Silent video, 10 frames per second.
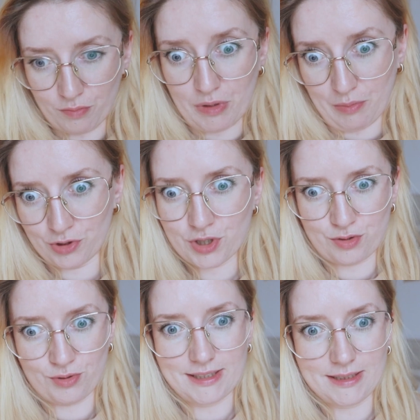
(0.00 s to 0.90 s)
Mimo, że
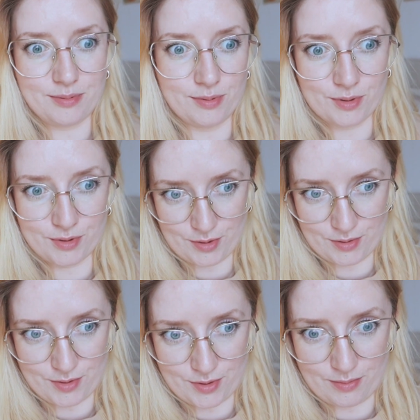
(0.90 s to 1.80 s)
słuchajcie było
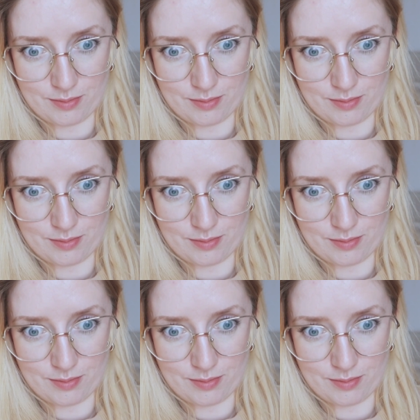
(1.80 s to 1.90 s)
gorąco,